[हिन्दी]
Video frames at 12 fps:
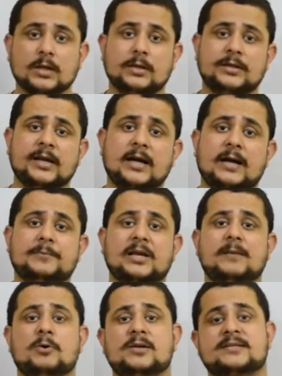यह आपके
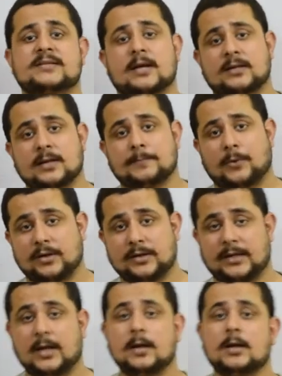लिए बहुत ज़्यादा इंपॉर्टेंट
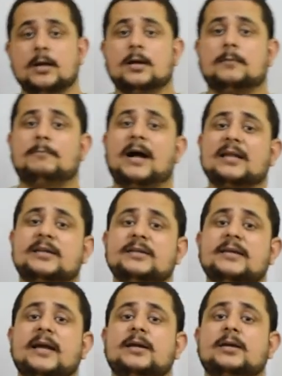है बात की
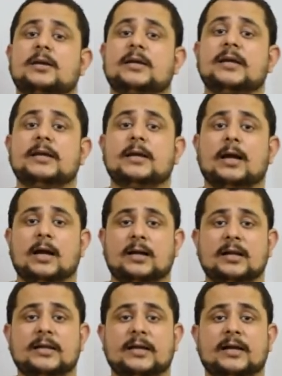जाए कि
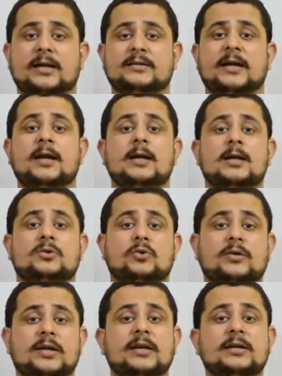अगर देखा जाए तो
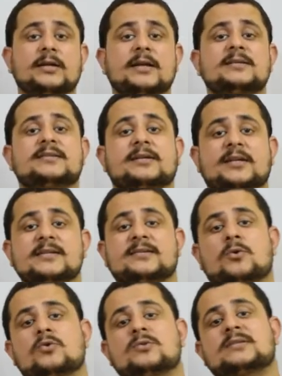किन किन सिटीज़
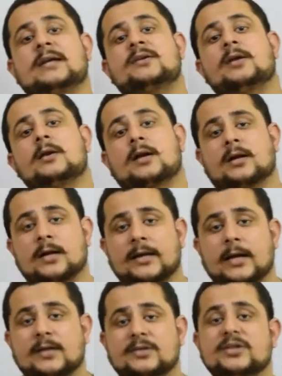को सेंटर रखा
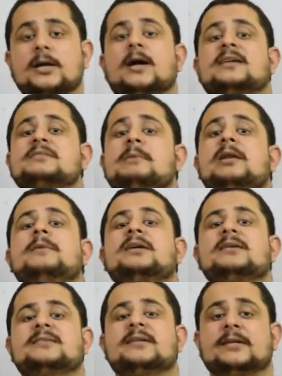गया है जी हाँ इसमें
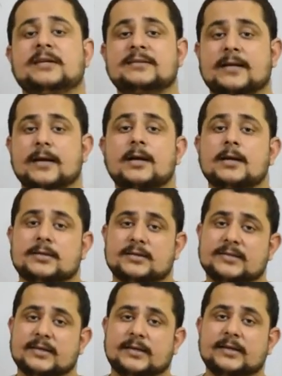लिमिटेड सिटीज़ हैं
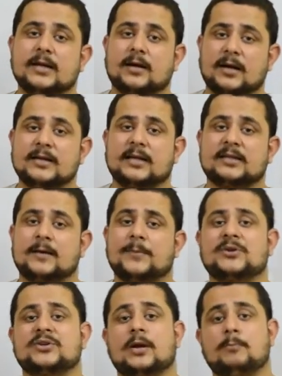जैसा कि रखा जाता है
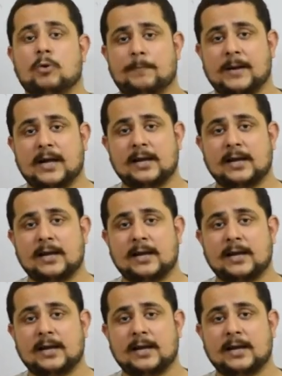हमेशा भोपाल